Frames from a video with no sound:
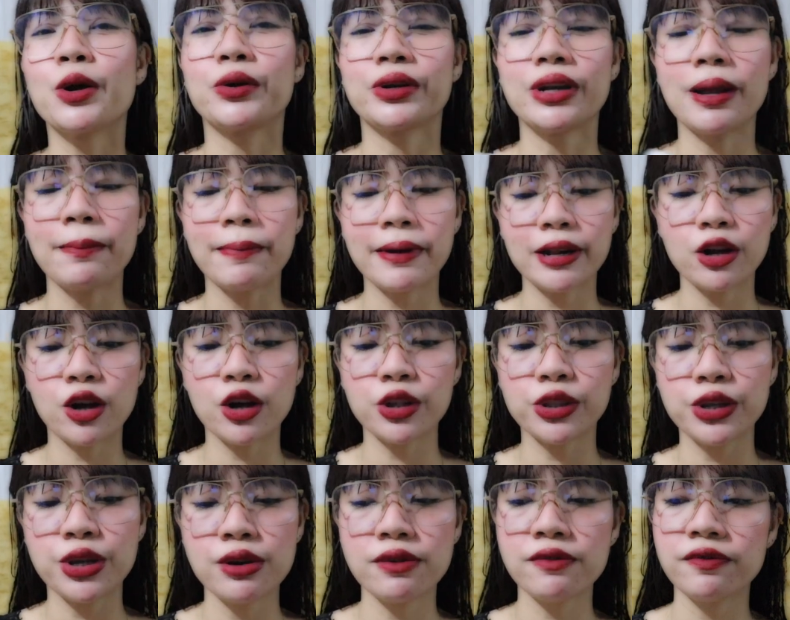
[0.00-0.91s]
Kung
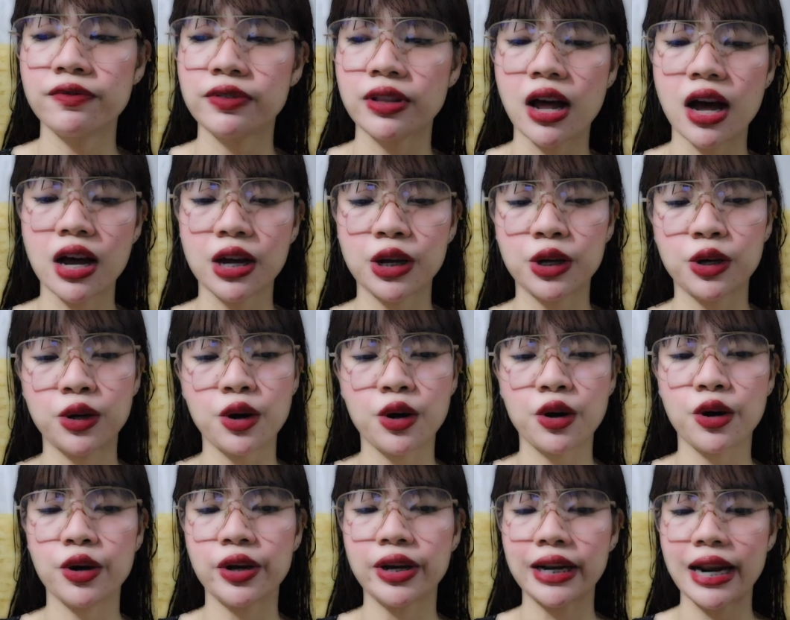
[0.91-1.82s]
napanood niyo yung vlog
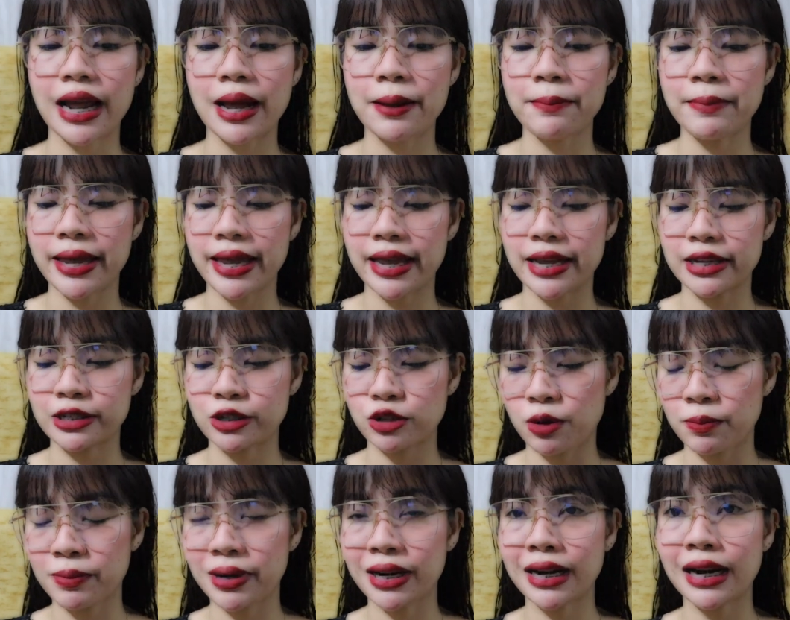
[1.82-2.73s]
ko, grabe,
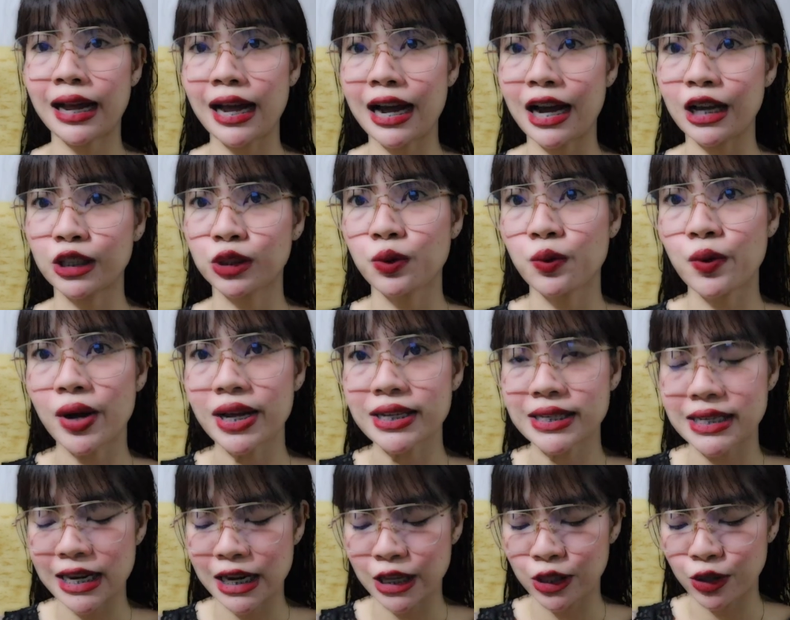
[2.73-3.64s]
sobrang nakakatuwa
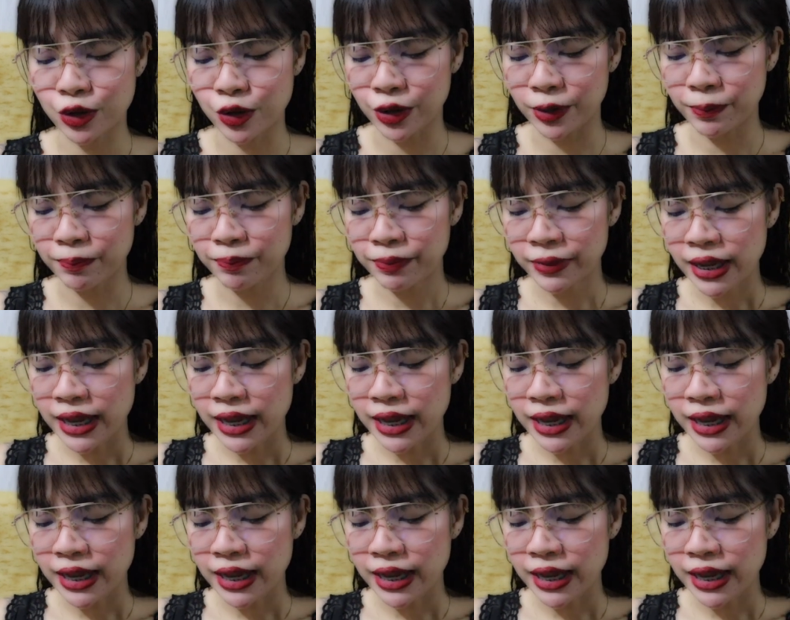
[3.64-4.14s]
sila doon.